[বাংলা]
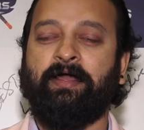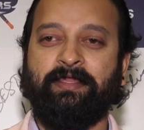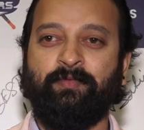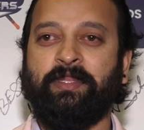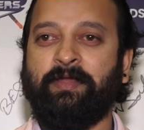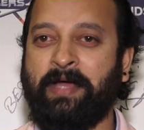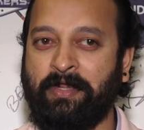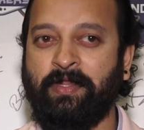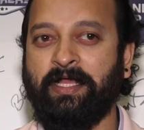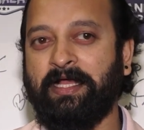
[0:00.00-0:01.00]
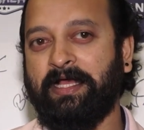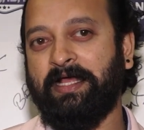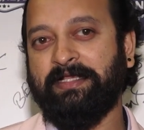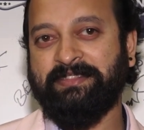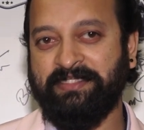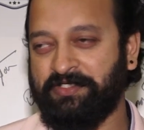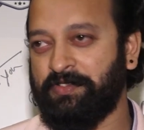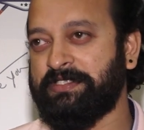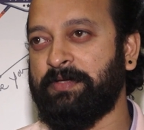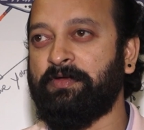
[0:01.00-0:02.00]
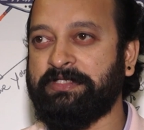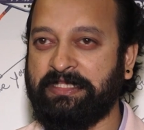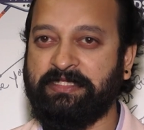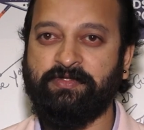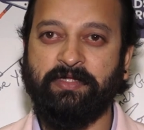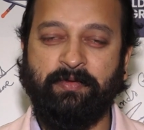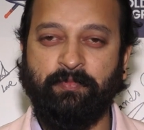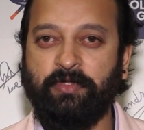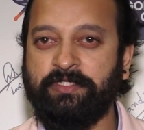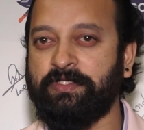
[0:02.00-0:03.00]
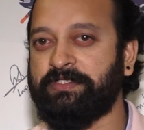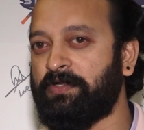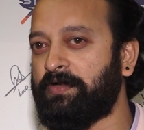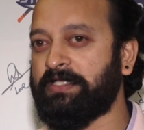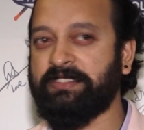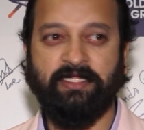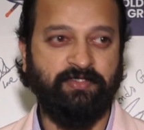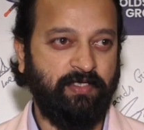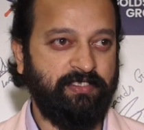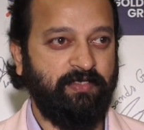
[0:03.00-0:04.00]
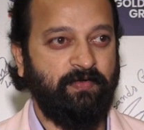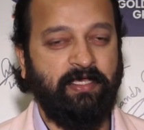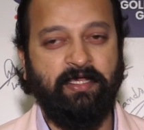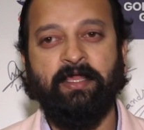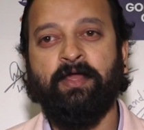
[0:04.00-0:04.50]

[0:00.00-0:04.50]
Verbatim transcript: কি বলে ভালো লাগা সৃষ্টি হয়েছে এবং যাদের সঙ্গে আমার পরিচয় ছিল না জানাশোনা ছিল না